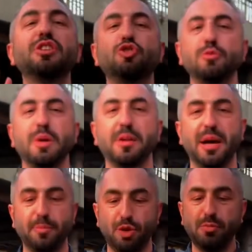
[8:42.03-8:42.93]
hiç yorum ya bile
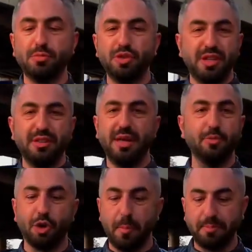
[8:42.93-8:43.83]
yapmıyorum, bunu da
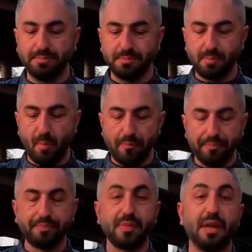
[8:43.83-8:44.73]
yemiyorum.
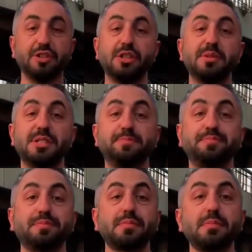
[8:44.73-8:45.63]
Hadi şimdi biz
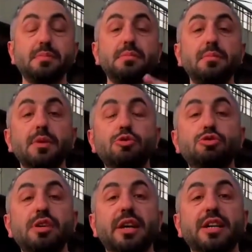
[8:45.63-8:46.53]

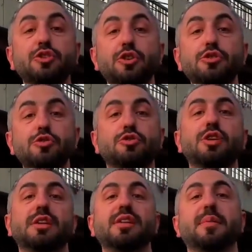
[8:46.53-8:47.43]
Üsküdar'a geçiyoruz,
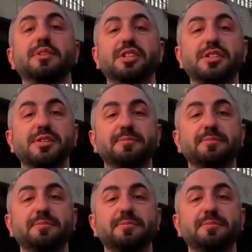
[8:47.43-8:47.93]
Üsküdar'da devam edeceğiz.